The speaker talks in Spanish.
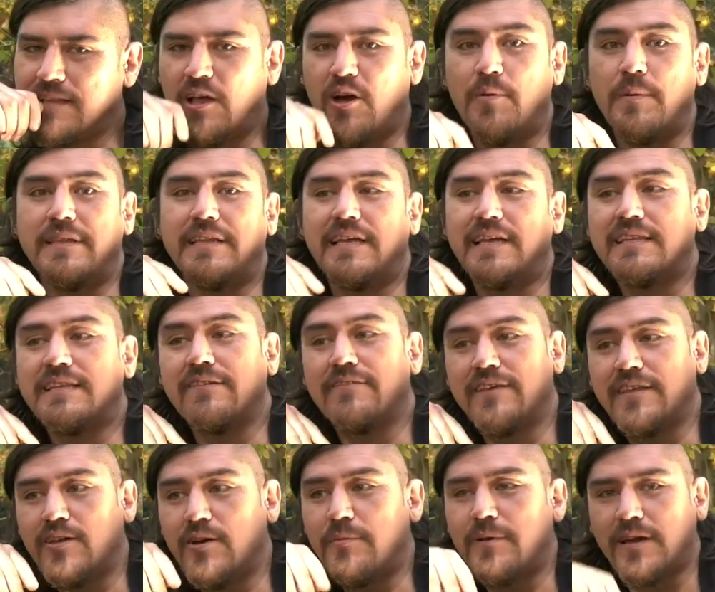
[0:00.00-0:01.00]
de mandar este
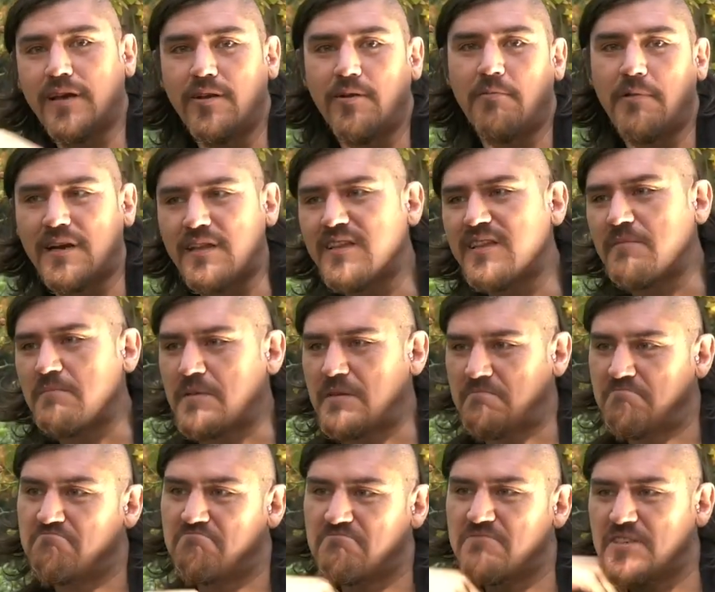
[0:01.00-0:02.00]
video para que lo guarde para
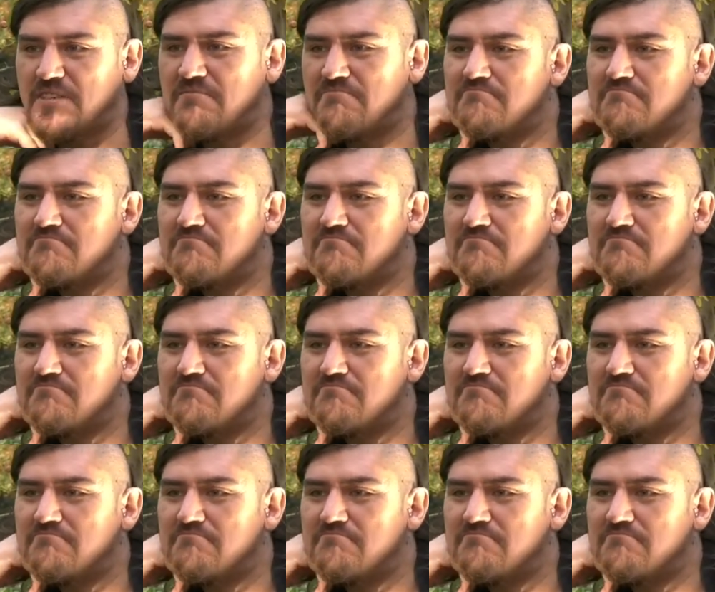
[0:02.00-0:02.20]
Para que lo guarde